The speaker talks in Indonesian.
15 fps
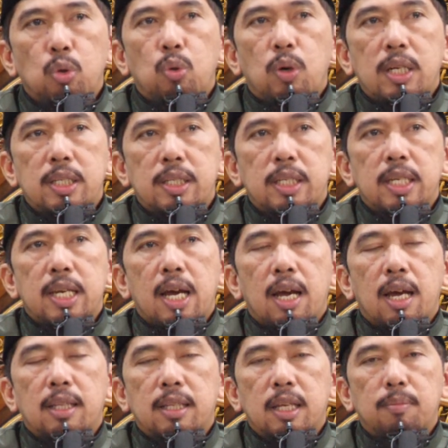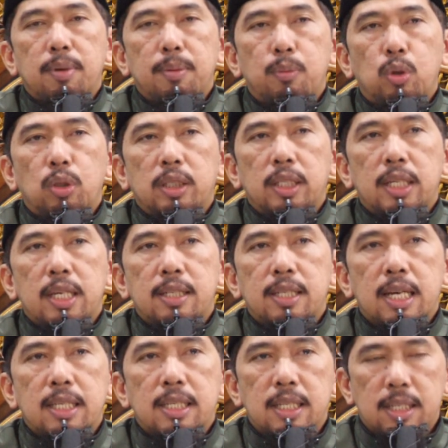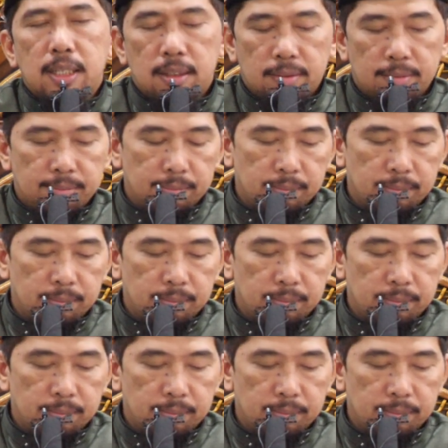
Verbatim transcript: tuduhan zina tanpa bukti dan saksi.